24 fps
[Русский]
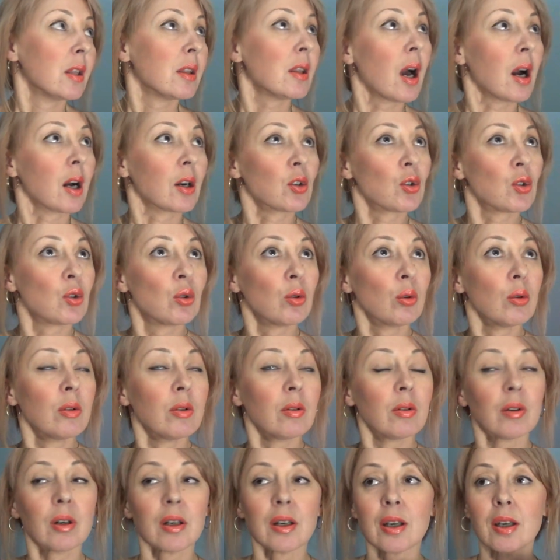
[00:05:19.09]
Так,
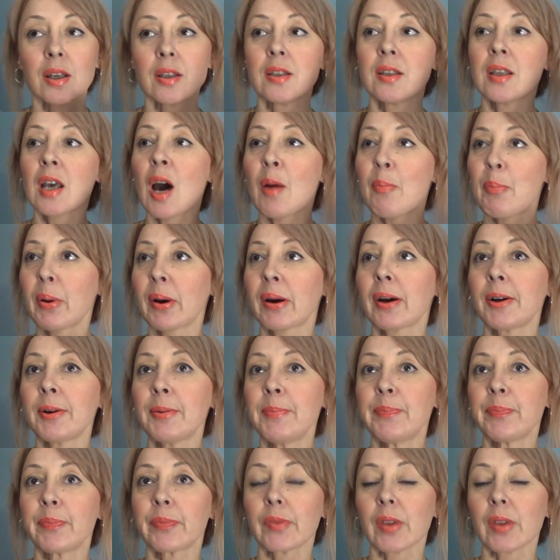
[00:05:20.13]
что а, запах...